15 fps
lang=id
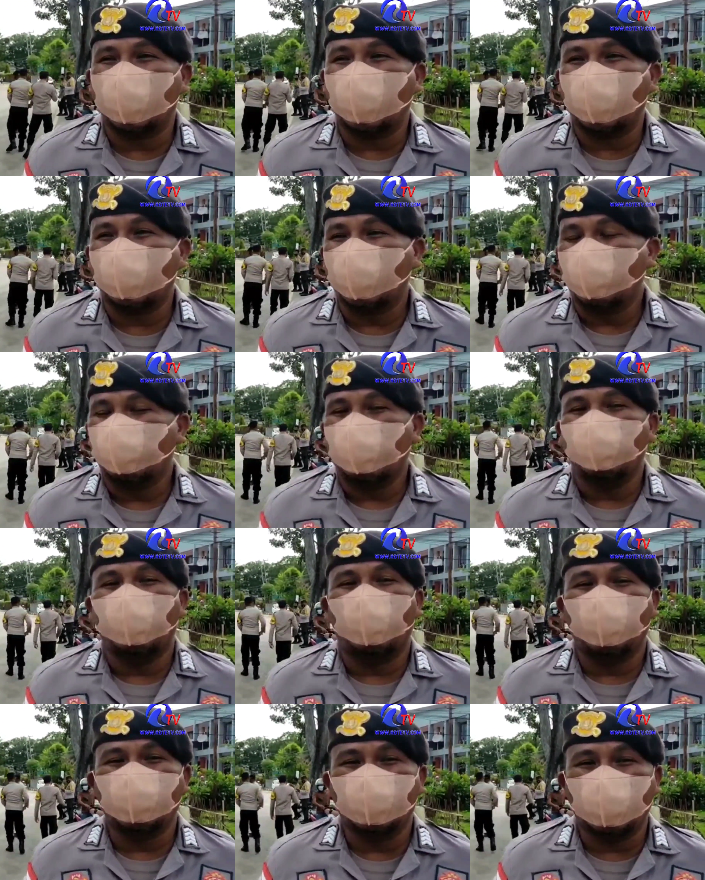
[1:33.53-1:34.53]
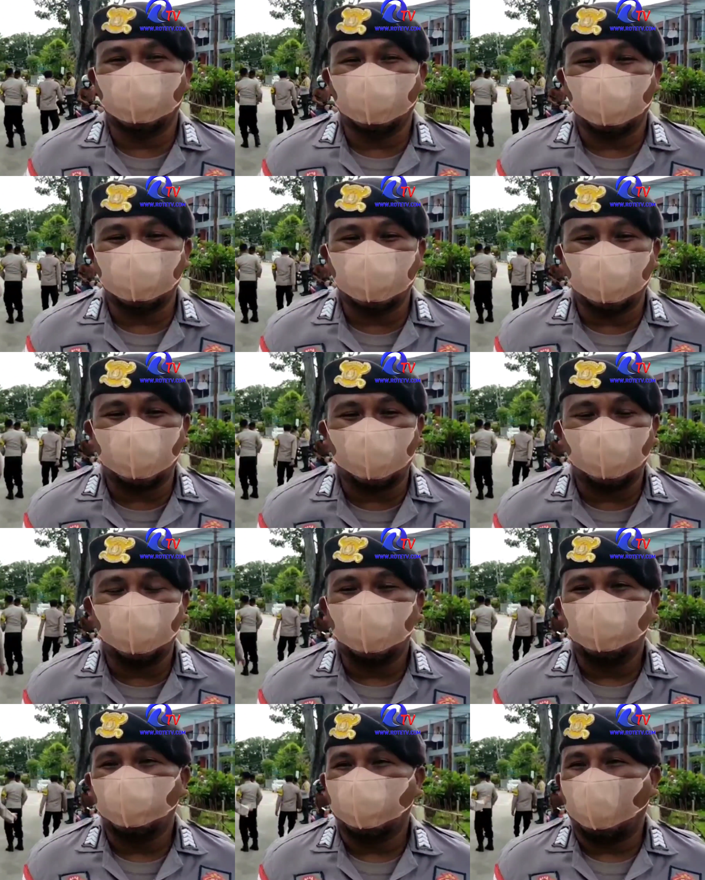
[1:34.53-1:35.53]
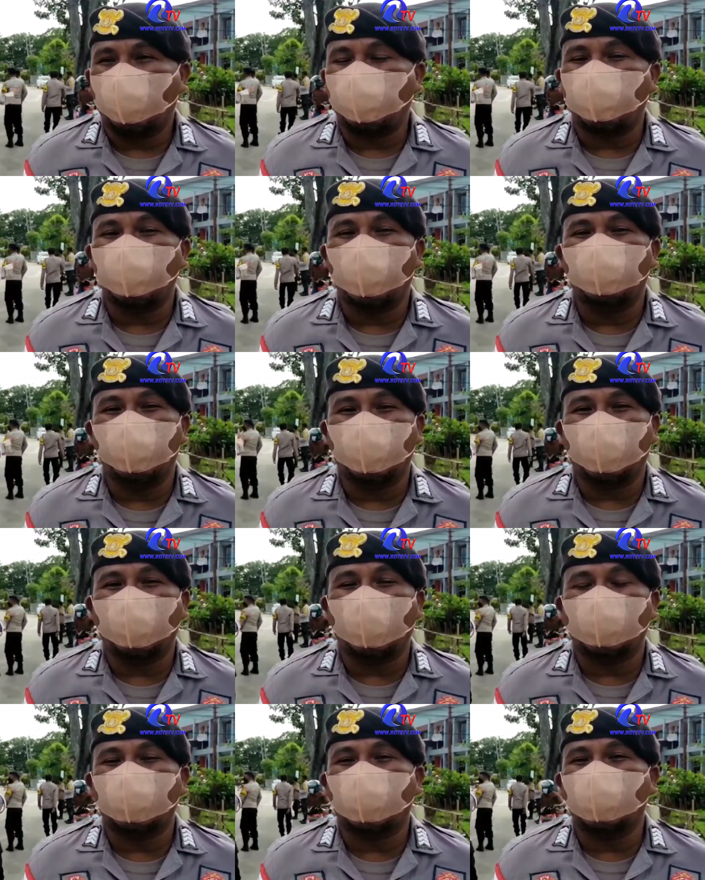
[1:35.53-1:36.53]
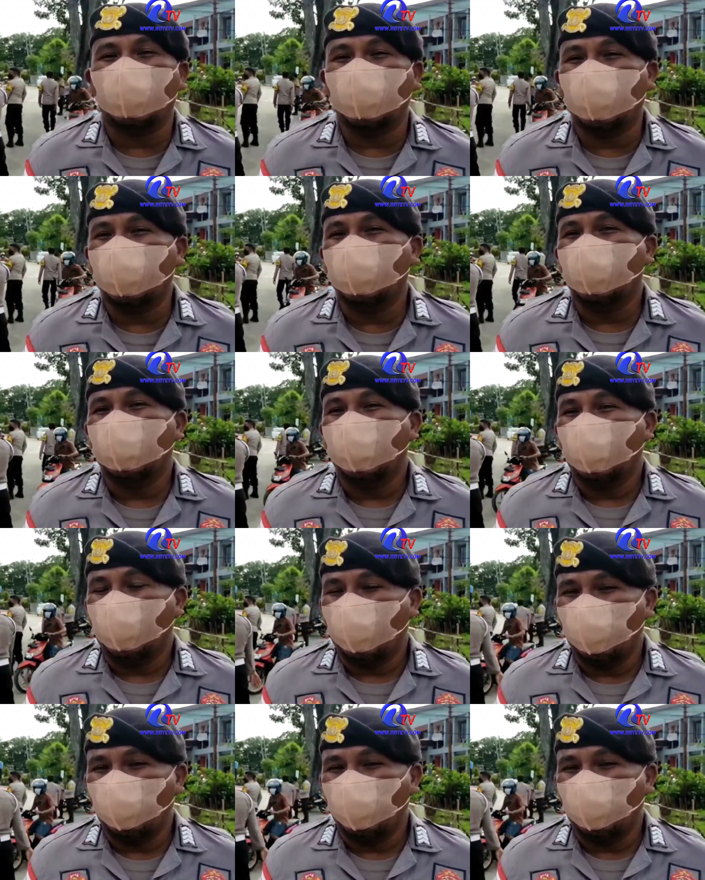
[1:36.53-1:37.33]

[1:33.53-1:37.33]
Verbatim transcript: membawa hand sanitizer apabila berkegiatan di luar.